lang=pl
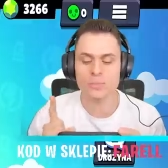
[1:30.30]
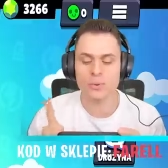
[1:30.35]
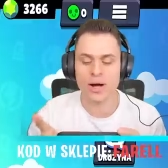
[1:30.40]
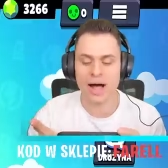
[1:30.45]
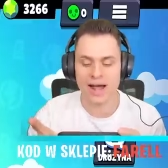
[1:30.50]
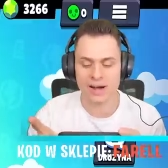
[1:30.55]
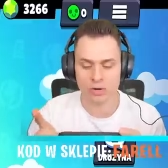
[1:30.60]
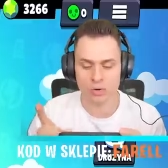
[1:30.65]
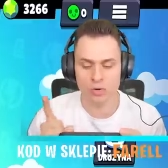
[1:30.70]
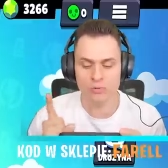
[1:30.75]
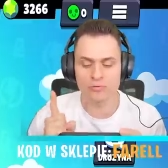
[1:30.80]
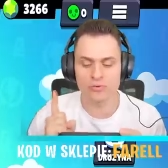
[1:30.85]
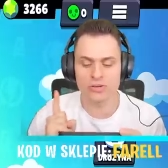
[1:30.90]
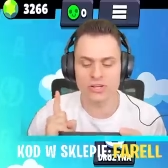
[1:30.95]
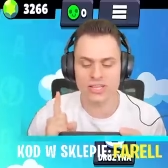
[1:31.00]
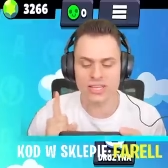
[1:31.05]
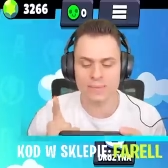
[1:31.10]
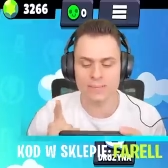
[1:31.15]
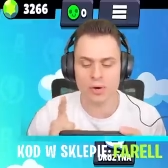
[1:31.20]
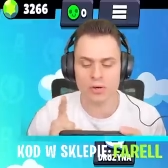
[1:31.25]
pucharków,
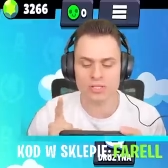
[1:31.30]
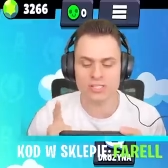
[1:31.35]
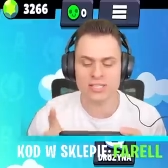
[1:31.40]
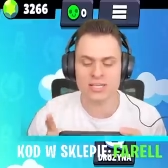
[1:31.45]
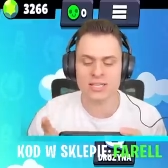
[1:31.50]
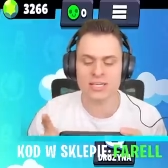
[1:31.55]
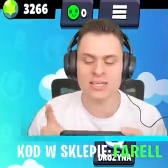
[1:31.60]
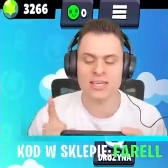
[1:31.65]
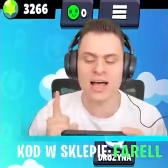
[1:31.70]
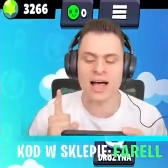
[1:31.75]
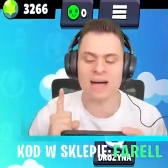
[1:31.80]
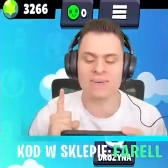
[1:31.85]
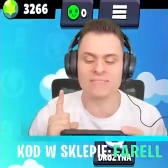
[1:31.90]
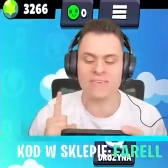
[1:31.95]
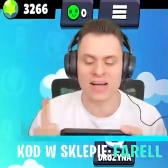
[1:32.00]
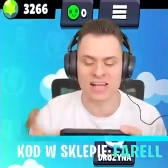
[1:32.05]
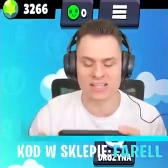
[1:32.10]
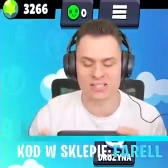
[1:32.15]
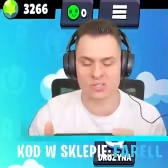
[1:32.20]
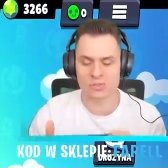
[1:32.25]
ligi mocy i
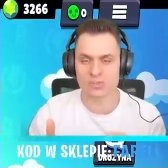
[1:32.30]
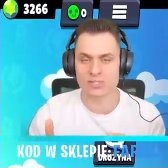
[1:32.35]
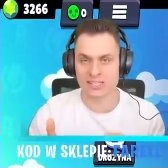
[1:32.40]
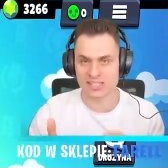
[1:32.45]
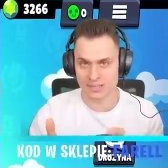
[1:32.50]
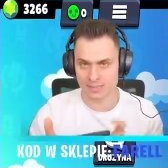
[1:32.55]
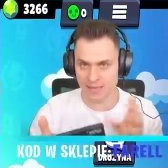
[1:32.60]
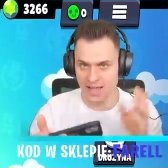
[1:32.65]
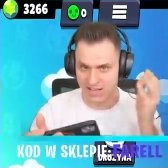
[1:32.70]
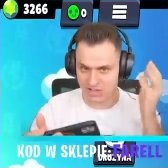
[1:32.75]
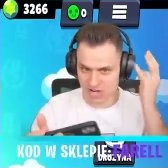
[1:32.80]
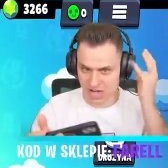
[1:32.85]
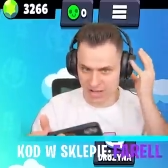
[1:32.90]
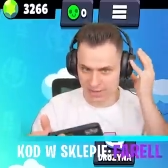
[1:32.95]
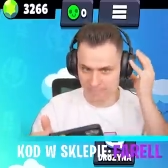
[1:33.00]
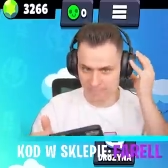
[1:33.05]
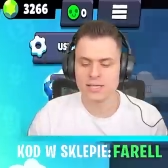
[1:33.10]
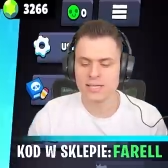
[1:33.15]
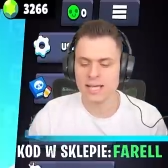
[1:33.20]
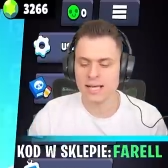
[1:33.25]
awansu zadymiarza.
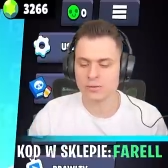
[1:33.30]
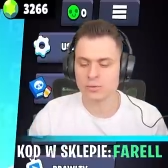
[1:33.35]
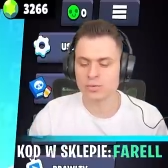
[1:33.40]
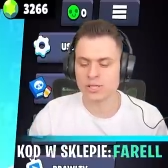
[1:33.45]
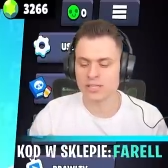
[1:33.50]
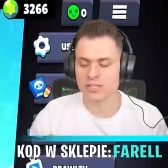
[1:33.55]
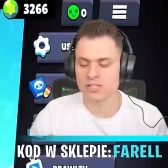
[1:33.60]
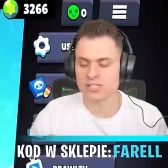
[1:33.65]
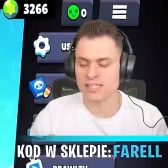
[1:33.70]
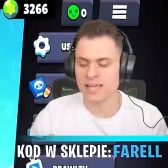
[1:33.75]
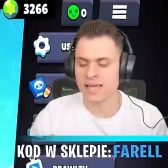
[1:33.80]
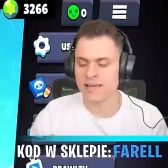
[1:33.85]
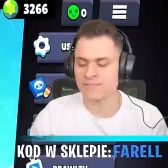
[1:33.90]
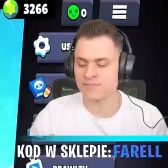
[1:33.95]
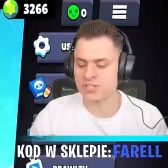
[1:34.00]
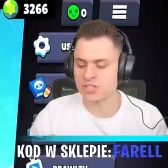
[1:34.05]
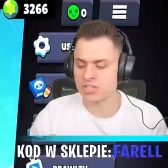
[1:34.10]
Ja tutaj dostałem w